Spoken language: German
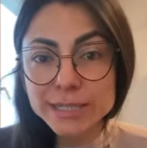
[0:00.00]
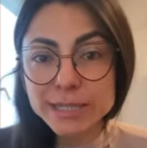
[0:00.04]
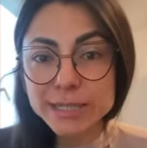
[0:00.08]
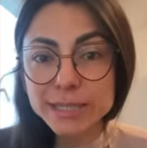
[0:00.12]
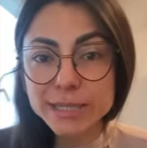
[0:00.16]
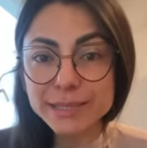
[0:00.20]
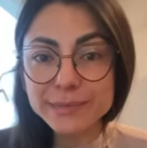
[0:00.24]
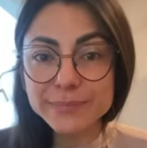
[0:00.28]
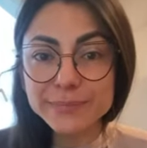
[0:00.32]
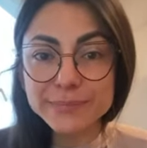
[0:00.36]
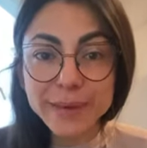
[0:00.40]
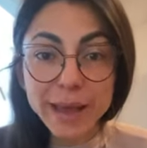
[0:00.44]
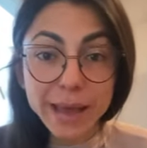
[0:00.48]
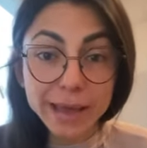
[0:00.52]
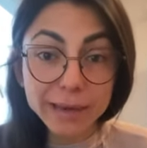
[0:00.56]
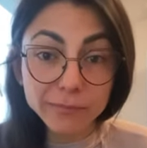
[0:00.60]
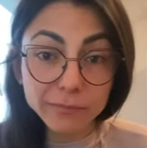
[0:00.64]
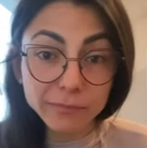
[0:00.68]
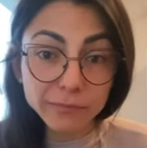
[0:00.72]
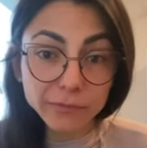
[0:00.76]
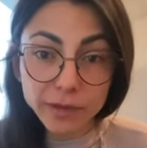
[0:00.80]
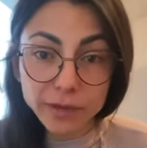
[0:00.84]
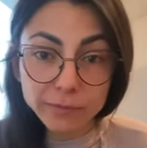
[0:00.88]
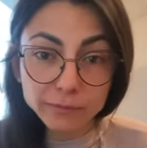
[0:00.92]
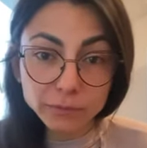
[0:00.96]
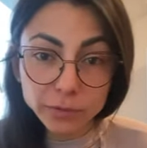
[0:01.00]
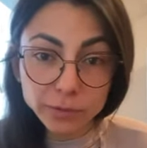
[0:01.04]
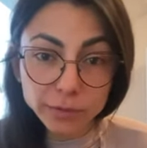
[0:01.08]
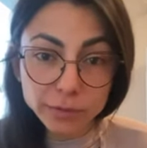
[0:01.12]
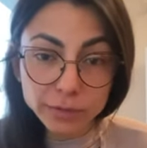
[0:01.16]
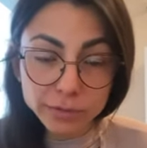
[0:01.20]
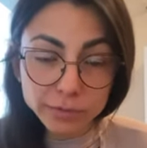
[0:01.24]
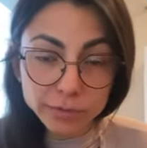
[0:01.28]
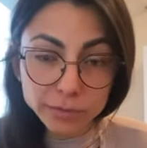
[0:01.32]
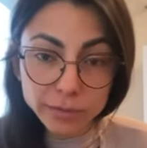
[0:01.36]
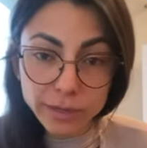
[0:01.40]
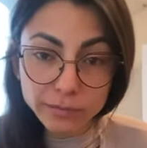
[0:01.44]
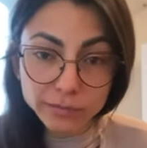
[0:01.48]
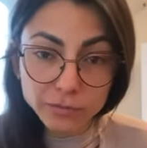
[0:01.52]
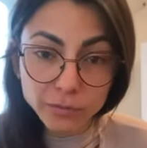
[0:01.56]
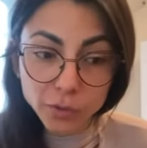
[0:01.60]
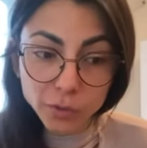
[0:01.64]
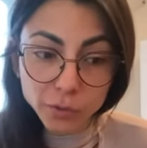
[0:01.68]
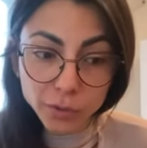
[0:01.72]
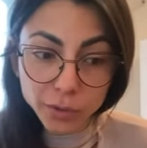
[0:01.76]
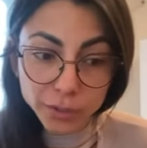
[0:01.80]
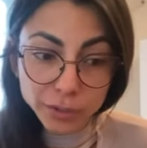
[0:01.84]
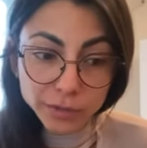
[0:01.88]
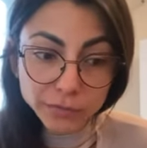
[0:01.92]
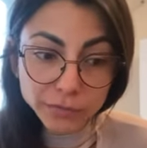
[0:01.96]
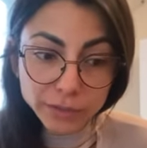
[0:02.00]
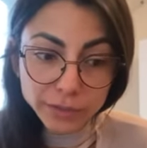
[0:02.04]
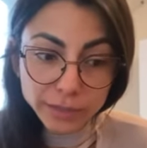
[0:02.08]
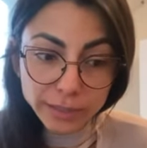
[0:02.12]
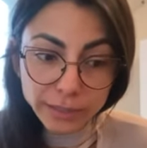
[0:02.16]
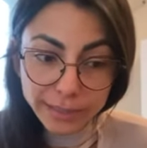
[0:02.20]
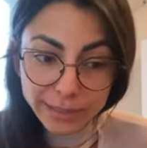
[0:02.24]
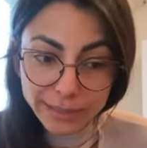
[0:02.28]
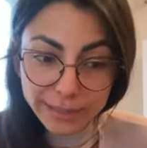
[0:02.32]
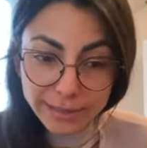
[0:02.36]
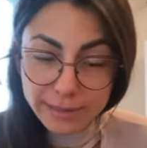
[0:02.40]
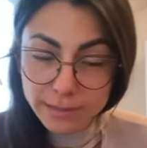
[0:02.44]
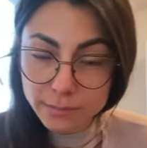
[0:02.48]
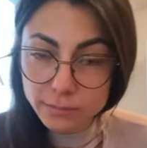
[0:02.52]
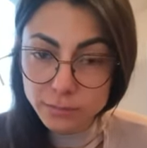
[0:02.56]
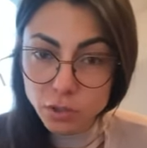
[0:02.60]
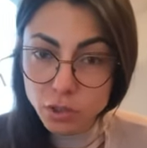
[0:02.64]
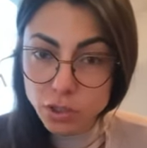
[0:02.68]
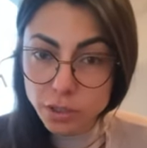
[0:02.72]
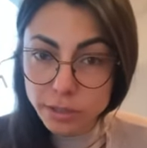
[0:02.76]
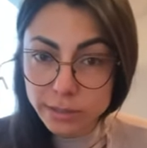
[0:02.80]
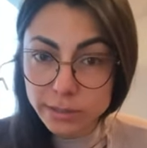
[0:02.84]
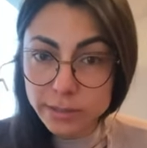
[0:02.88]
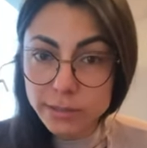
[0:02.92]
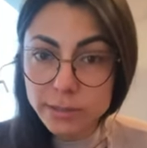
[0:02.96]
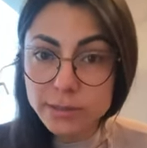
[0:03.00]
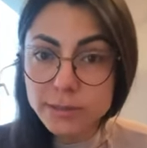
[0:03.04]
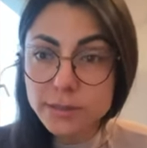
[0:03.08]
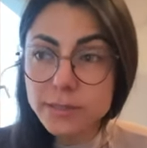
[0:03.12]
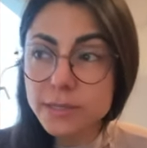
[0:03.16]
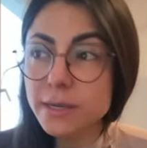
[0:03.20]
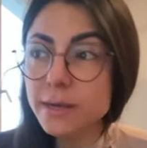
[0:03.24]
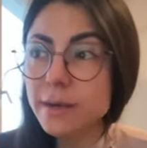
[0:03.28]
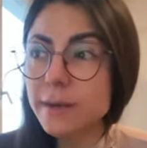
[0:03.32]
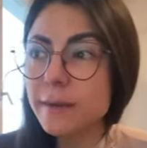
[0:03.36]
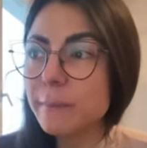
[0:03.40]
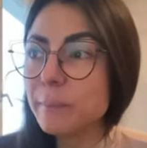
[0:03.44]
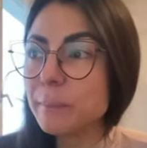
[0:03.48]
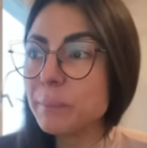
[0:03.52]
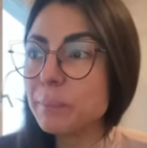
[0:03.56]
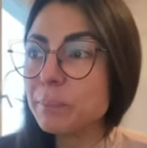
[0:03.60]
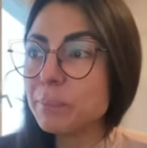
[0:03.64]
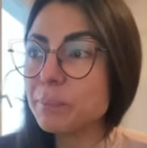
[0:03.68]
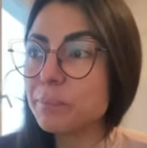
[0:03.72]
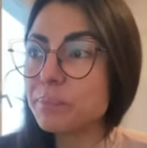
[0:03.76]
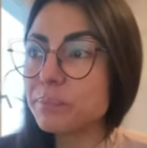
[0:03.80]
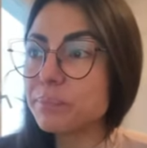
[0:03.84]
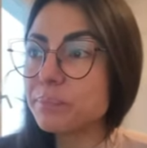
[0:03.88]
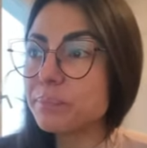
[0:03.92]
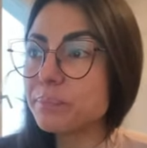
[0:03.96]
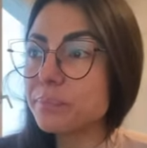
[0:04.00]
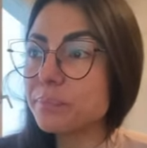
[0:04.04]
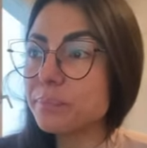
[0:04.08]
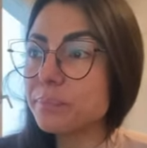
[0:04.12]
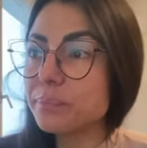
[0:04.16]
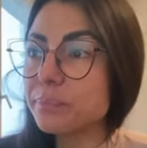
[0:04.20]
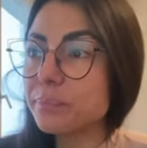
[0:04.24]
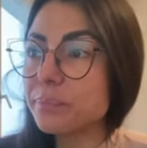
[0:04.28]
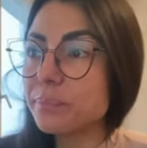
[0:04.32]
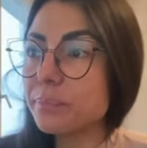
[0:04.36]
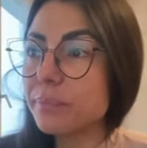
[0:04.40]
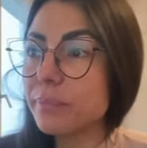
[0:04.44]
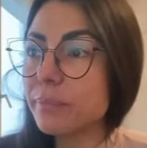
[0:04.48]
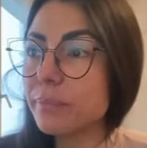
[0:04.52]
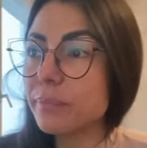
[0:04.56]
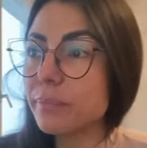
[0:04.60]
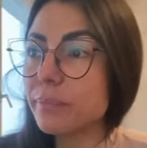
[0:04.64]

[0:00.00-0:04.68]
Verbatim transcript: In meinem Fall wurde das sogar vor Ort von der Ärztin bestätigt. Mm,